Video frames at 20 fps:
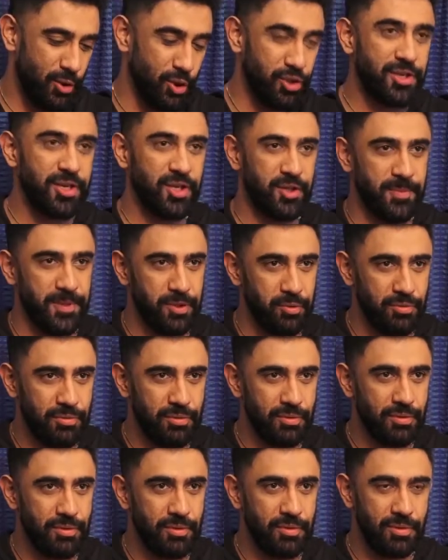खुशकस्मत हूँ
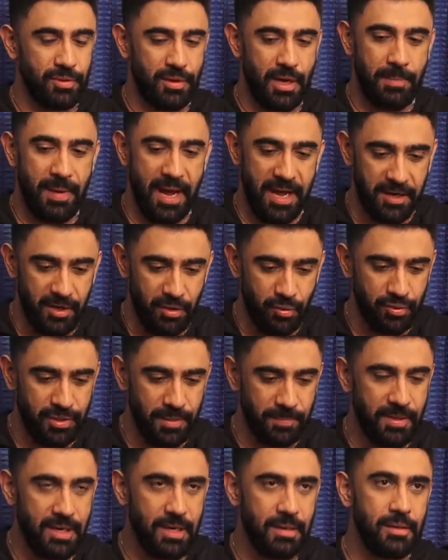आभारी हूँ
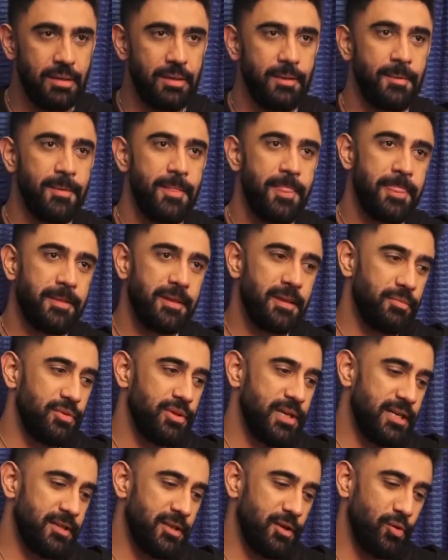सबका कि
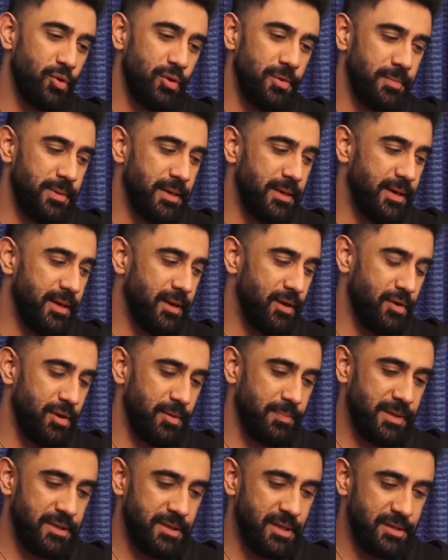मुझे ऐसे रोल मिल रहे हैं
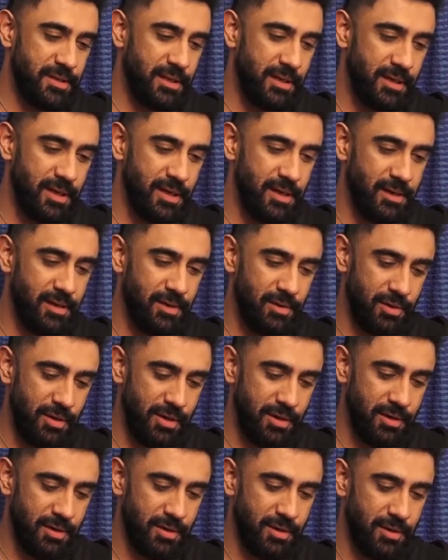और पिक्चरें चल रही हैं
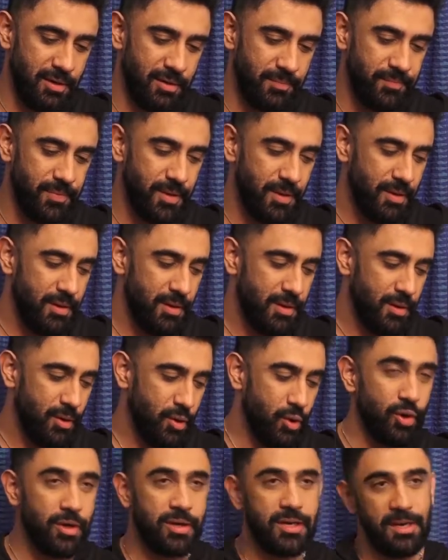और
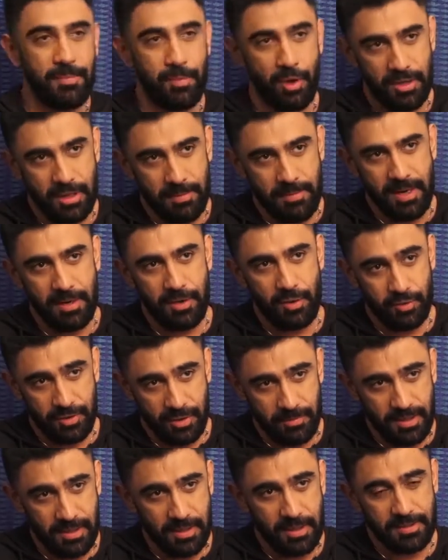गोल्ड के लिए बहुत आभारी हूँ
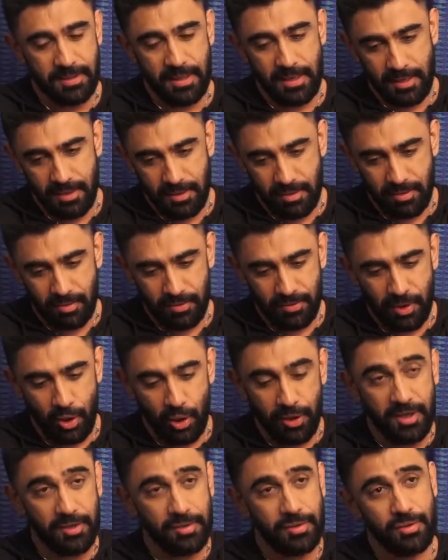सभी का सारे
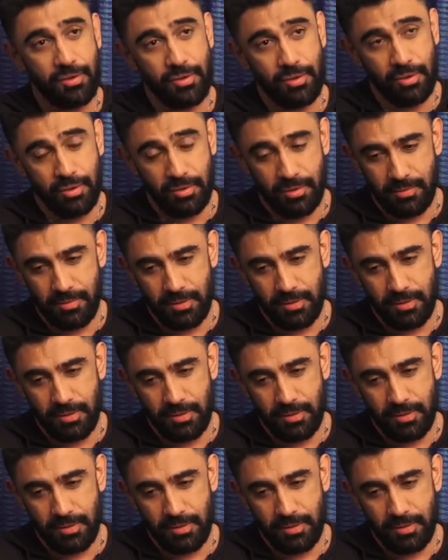ऑडियंस को